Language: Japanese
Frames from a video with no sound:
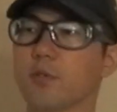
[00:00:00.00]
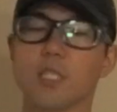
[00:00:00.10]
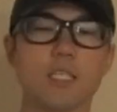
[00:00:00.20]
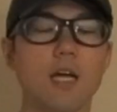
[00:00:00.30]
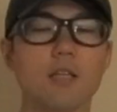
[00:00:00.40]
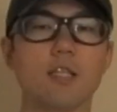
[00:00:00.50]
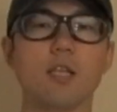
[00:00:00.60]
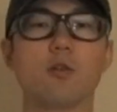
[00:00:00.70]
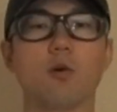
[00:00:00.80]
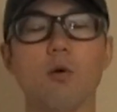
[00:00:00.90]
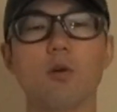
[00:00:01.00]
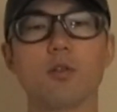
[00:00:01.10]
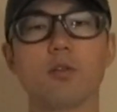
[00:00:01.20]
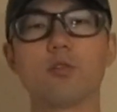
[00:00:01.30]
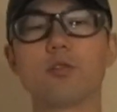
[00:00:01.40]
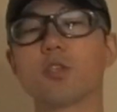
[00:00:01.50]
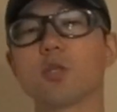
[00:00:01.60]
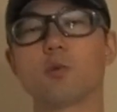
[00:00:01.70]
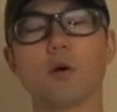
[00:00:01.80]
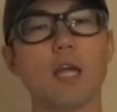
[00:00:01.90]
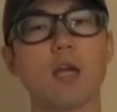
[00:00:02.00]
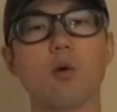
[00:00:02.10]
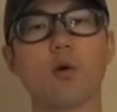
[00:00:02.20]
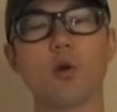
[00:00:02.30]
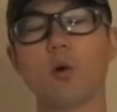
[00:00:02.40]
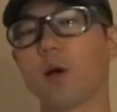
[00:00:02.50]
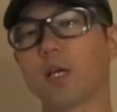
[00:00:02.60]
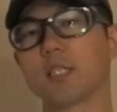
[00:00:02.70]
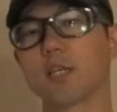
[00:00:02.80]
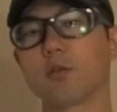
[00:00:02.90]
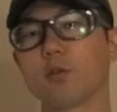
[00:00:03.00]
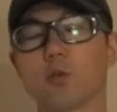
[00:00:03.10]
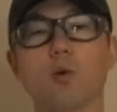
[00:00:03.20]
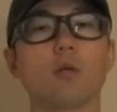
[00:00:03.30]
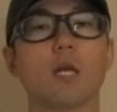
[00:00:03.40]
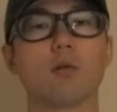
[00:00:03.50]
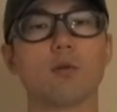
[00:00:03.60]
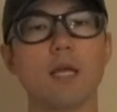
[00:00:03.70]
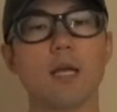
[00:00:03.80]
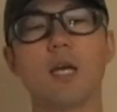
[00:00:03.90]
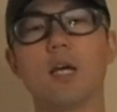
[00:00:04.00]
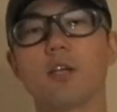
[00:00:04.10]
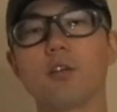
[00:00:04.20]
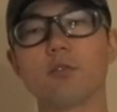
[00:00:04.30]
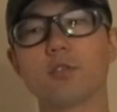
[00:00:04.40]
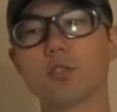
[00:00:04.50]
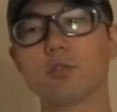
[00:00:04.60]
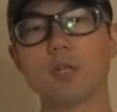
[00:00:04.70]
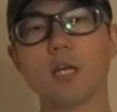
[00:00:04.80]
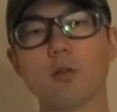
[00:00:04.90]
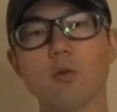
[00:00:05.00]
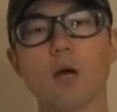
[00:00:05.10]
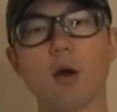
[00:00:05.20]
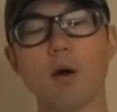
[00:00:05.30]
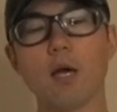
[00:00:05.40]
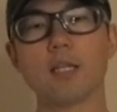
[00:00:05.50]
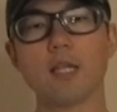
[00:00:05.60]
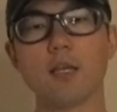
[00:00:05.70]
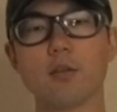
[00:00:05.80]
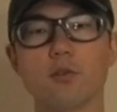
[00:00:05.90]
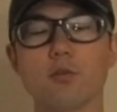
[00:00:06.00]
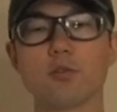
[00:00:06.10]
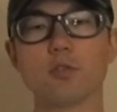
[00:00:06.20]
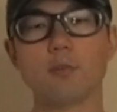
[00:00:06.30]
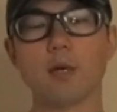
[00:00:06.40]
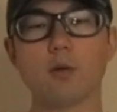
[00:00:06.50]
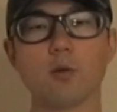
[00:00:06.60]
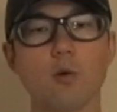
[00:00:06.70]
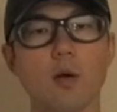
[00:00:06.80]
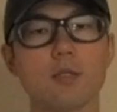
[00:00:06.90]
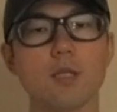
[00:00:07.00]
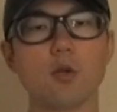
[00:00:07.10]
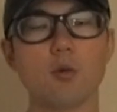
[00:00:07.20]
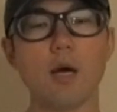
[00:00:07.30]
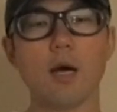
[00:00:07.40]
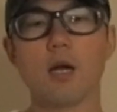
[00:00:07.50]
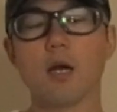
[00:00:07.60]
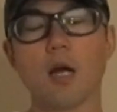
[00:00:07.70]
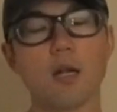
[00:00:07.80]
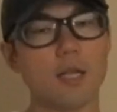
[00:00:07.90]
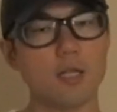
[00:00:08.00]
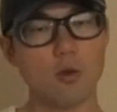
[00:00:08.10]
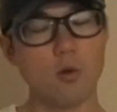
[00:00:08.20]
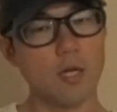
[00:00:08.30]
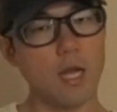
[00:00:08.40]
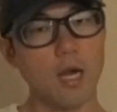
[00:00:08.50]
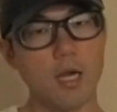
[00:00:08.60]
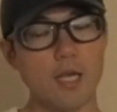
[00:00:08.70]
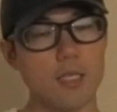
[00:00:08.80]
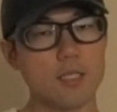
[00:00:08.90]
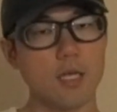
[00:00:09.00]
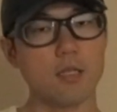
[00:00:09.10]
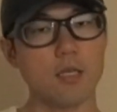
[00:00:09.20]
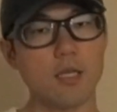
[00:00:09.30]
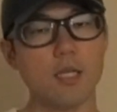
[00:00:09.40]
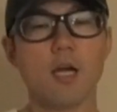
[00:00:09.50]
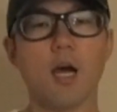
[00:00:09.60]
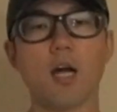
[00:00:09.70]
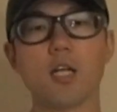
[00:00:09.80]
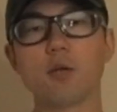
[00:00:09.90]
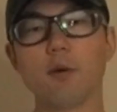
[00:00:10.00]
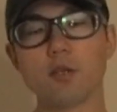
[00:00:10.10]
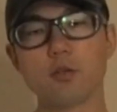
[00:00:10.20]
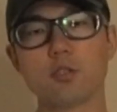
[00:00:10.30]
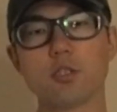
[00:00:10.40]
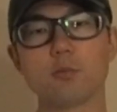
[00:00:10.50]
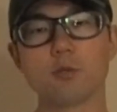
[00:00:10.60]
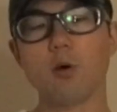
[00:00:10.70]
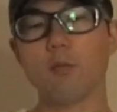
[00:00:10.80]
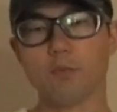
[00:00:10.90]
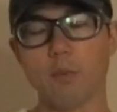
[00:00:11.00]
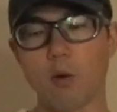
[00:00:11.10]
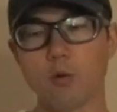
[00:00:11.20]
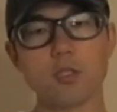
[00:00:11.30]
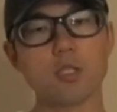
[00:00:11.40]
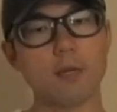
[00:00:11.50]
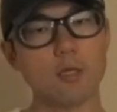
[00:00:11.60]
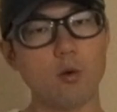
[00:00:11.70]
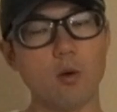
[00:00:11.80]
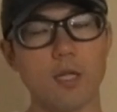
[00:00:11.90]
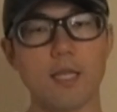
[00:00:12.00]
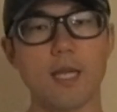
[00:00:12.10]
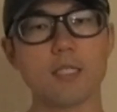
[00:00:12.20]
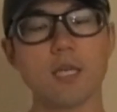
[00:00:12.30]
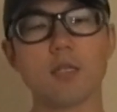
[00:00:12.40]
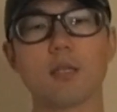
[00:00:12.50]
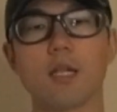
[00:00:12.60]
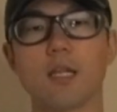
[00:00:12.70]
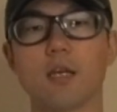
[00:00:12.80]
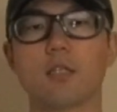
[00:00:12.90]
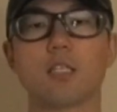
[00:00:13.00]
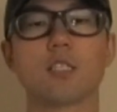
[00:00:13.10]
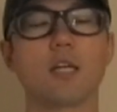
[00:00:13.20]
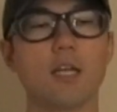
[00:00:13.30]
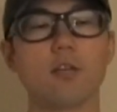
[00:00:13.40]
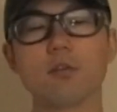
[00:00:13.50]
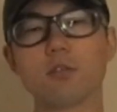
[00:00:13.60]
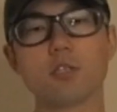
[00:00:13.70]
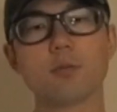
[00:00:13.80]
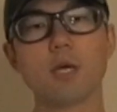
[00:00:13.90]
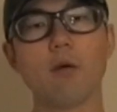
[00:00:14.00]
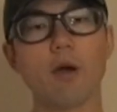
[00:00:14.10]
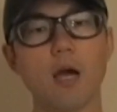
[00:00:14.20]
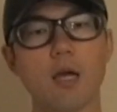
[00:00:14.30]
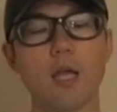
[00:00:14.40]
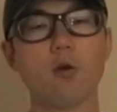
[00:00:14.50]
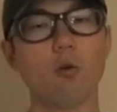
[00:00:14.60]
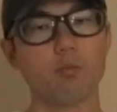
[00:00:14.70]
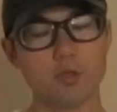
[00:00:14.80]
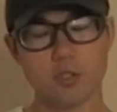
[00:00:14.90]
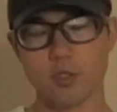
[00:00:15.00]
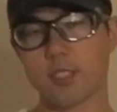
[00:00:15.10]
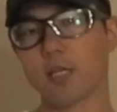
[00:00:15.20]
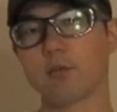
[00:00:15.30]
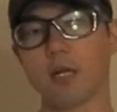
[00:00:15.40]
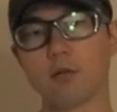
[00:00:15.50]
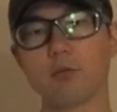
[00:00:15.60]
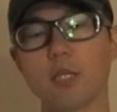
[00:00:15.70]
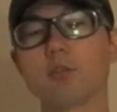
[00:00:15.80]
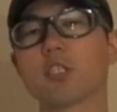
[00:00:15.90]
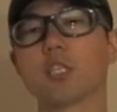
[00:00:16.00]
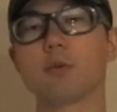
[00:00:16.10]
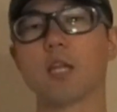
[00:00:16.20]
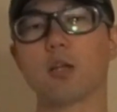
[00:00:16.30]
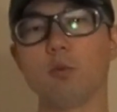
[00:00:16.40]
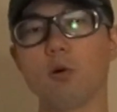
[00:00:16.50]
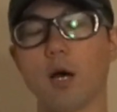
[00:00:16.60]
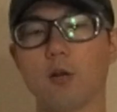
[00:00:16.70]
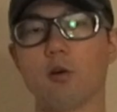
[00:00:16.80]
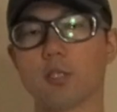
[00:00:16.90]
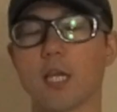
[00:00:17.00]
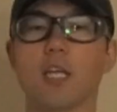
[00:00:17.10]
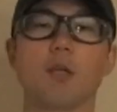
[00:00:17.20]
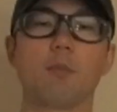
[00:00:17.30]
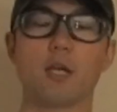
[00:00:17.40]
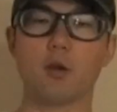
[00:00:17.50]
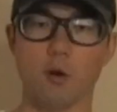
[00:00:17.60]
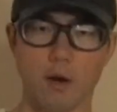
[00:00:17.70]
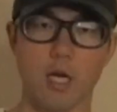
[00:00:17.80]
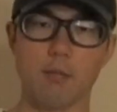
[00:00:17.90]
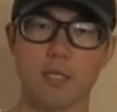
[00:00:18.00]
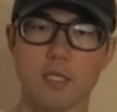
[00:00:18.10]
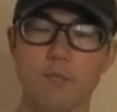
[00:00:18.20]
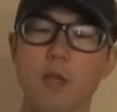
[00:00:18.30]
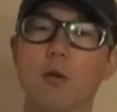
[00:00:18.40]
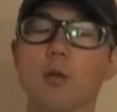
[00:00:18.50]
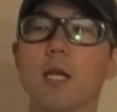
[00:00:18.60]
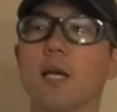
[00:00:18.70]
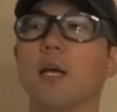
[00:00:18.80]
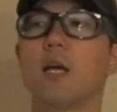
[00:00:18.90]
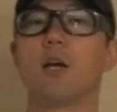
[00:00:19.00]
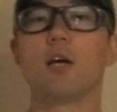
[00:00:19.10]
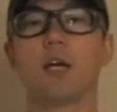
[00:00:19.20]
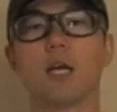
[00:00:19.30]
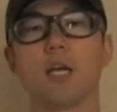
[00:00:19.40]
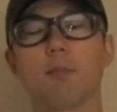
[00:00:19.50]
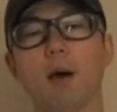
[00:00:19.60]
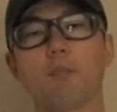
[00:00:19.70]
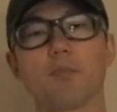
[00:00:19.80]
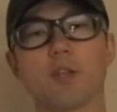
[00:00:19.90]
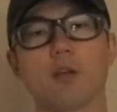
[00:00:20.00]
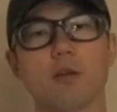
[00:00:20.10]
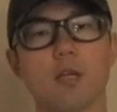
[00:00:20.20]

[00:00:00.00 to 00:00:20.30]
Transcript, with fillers: 時間っていうのを YouTube は結構評価してくるそうなので優秀な動画を上げている YouTuber の動画っていうのは関連動画で上がりやすかったりあるいは YouTube の、まあ、おすすめ動画に出やすかったりって形でね YouTube 側が結構プッシュしてくれるっていう仕組みなのもあの最近勉強で分かりましたなので、えー、まあ